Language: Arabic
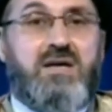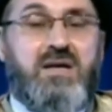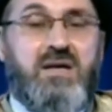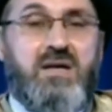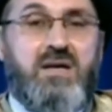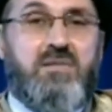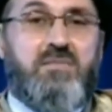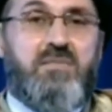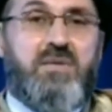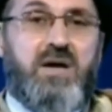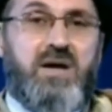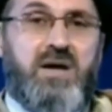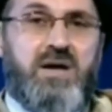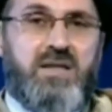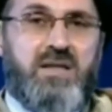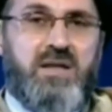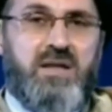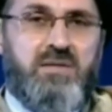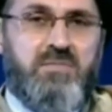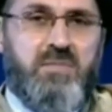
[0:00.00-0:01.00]
بهذه
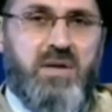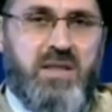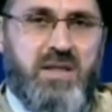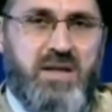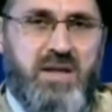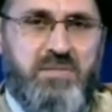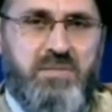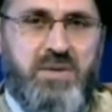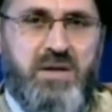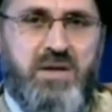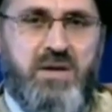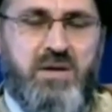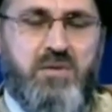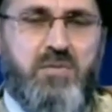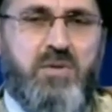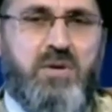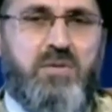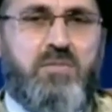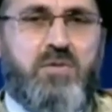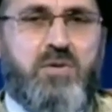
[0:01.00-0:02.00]
المظلمة
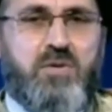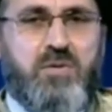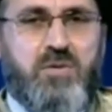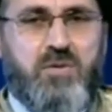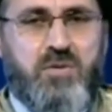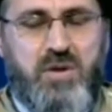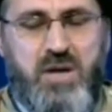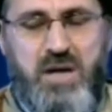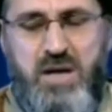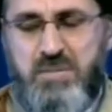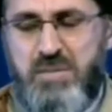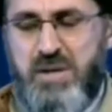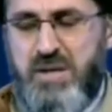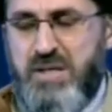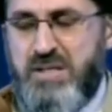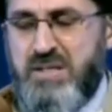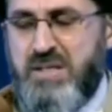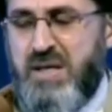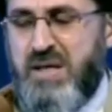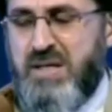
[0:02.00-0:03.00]
والظلام
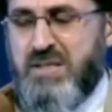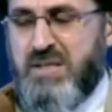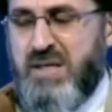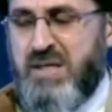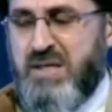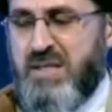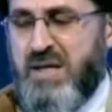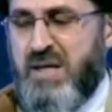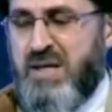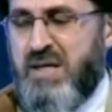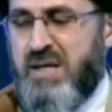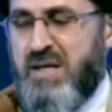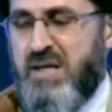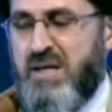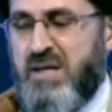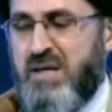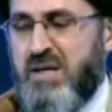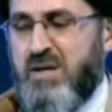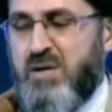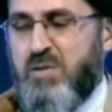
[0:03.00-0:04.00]
التي حصلت عليه
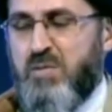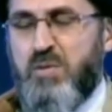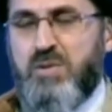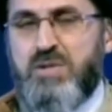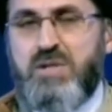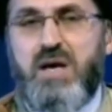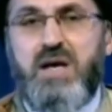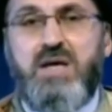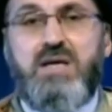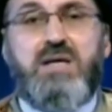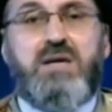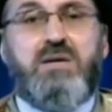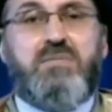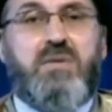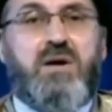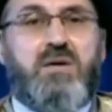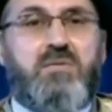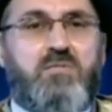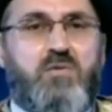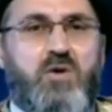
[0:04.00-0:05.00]
وتقيم
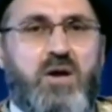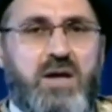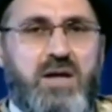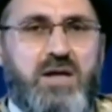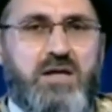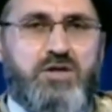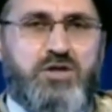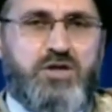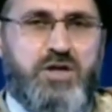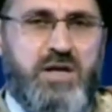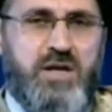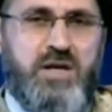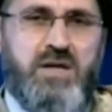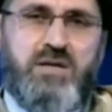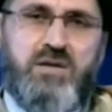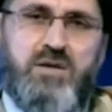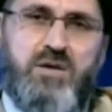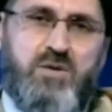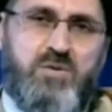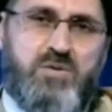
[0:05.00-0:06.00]
أموال هشجين
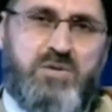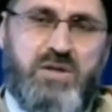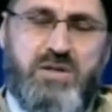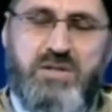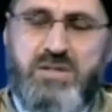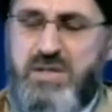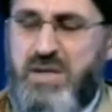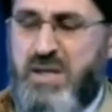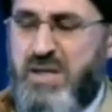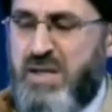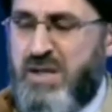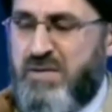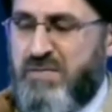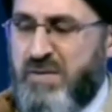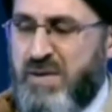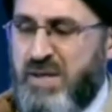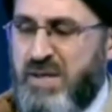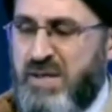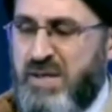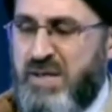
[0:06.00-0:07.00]
وتعطيها إلى
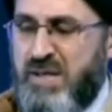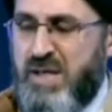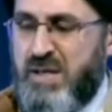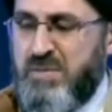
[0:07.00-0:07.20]
الفقير نيابة